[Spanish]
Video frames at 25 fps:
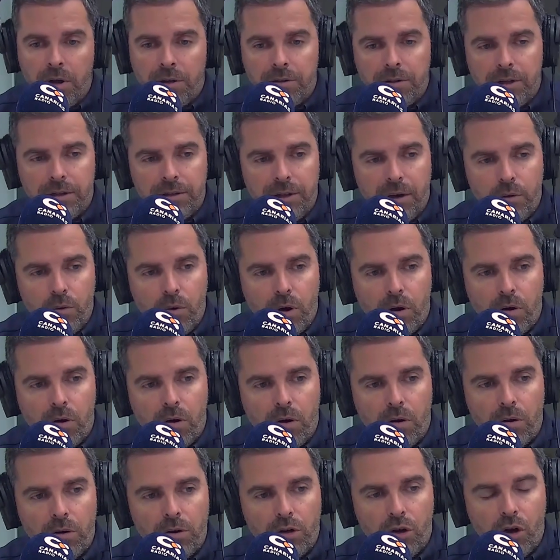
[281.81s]
desde
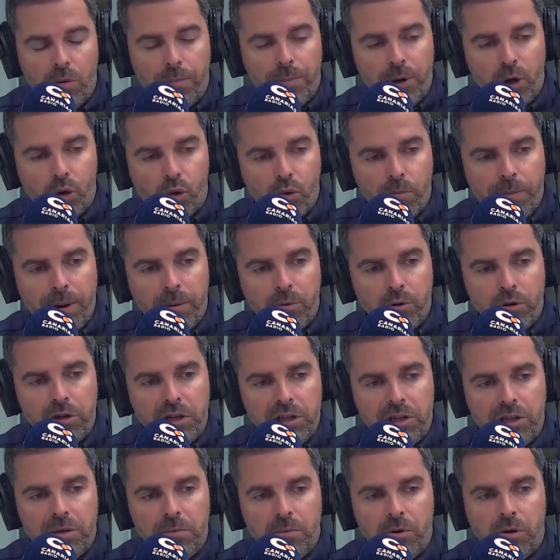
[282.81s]
luego nos preocupa
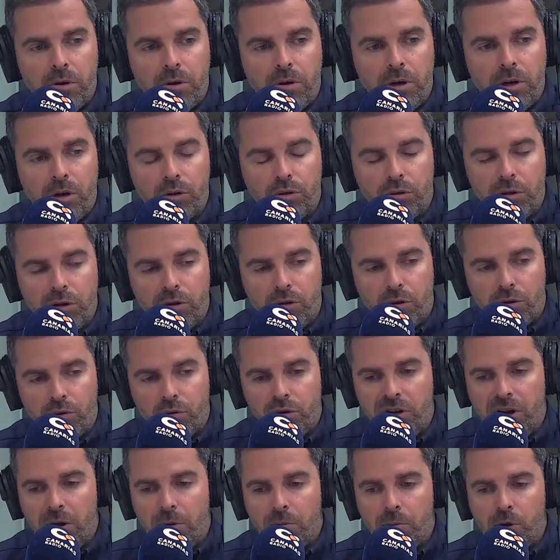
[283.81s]
muchísimo, el otro día nos
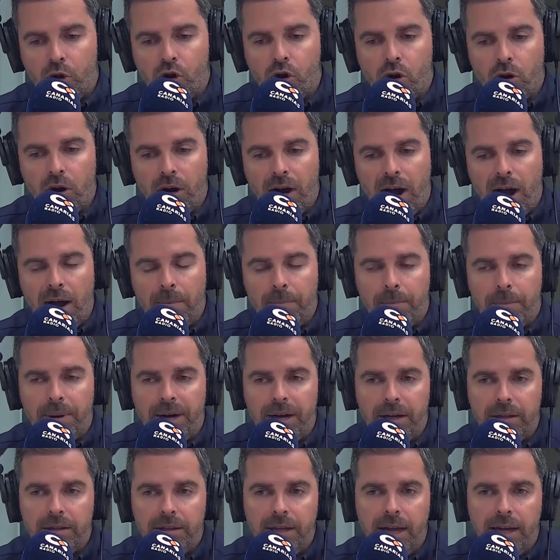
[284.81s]
reuníamos con
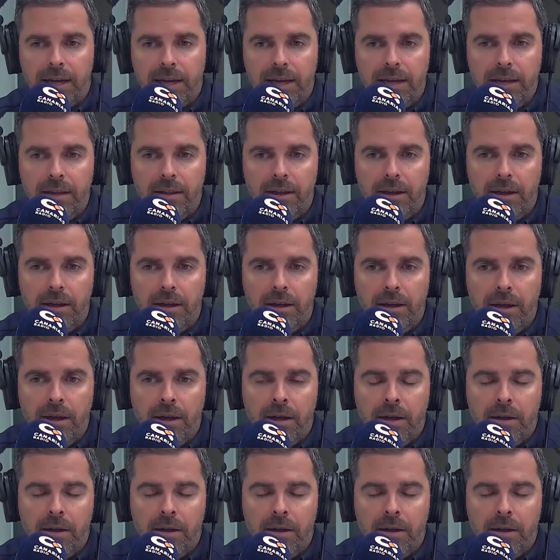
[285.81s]
AMPAS de aquí de,